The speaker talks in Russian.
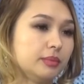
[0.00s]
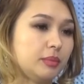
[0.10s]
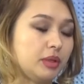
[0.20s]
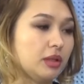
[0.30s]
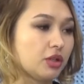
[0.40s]

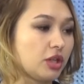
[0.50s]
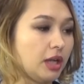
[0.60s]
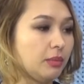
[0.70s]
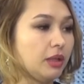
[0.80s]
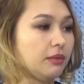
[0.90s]

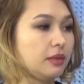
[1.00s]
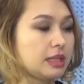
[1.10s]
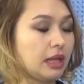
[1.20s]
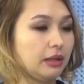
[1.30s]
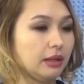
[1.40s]
приглашаем на
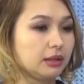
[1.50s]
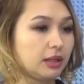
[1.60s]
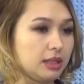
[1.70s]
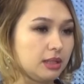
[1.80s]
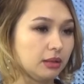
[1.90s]
официальное
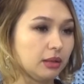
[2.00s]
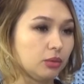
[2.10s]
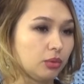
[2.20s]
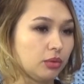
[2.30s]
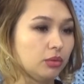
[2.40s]
открытие, которое,